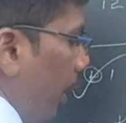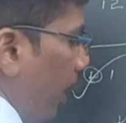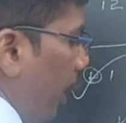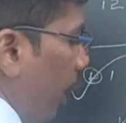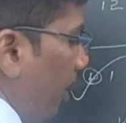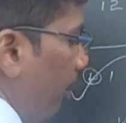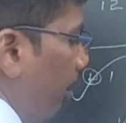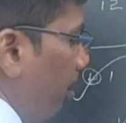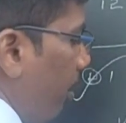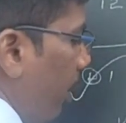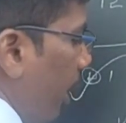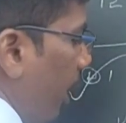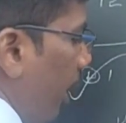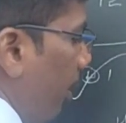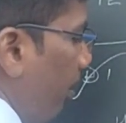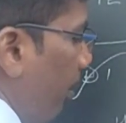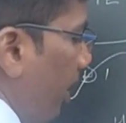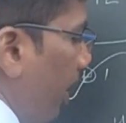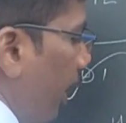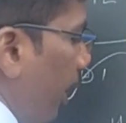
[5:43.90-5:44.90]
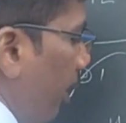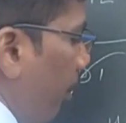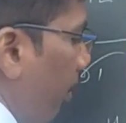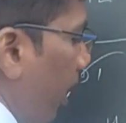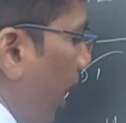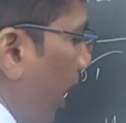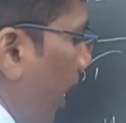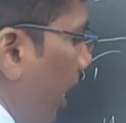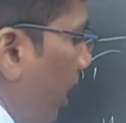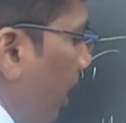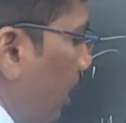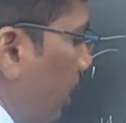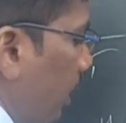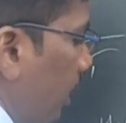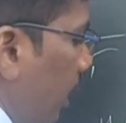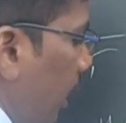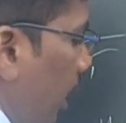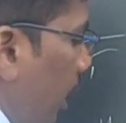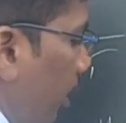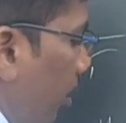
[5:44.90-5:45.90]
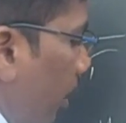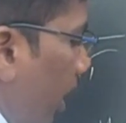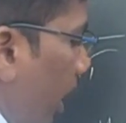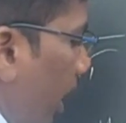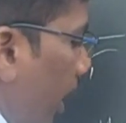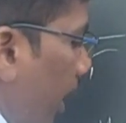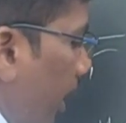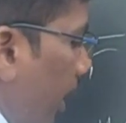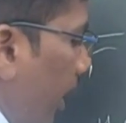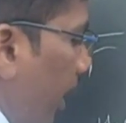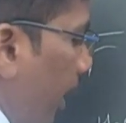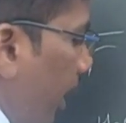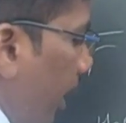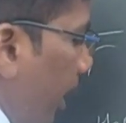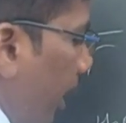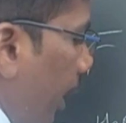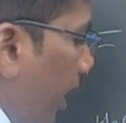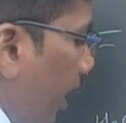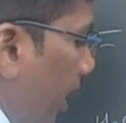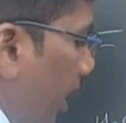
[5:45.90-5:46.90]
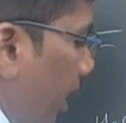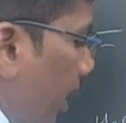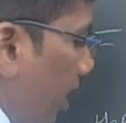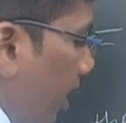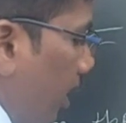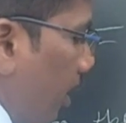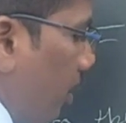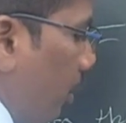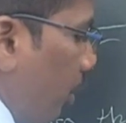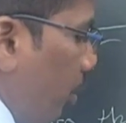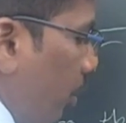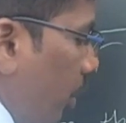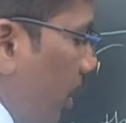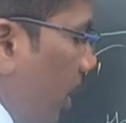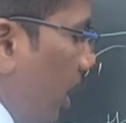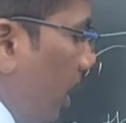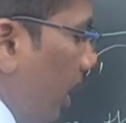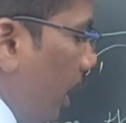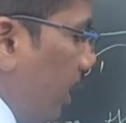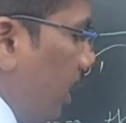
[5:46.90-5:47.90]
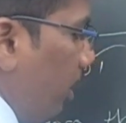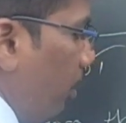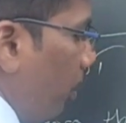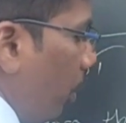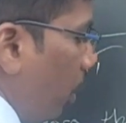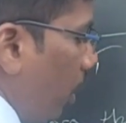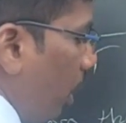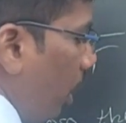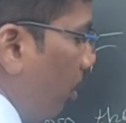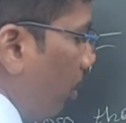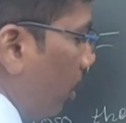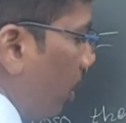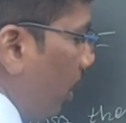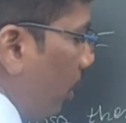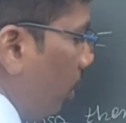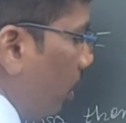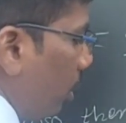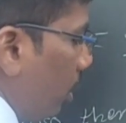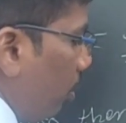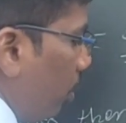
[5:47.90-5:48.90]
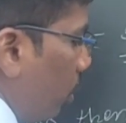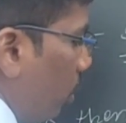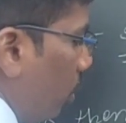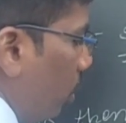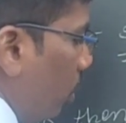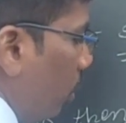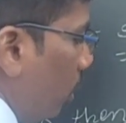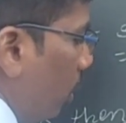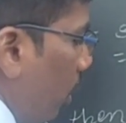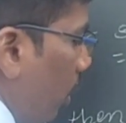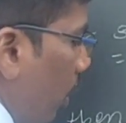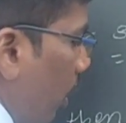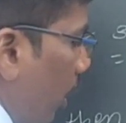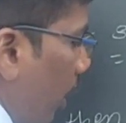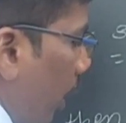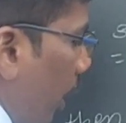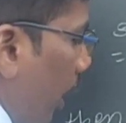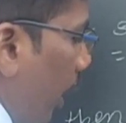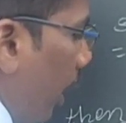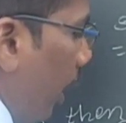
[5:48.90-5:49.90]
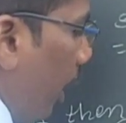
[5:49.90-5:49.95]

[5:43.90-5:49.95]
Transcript: ఏ బై బి బై సి బై డి సో ఇప్పుడు దీని రెసిప్రోకల్ అయిపోతే ఏమవుతుంది ఇప్పుడు ఏ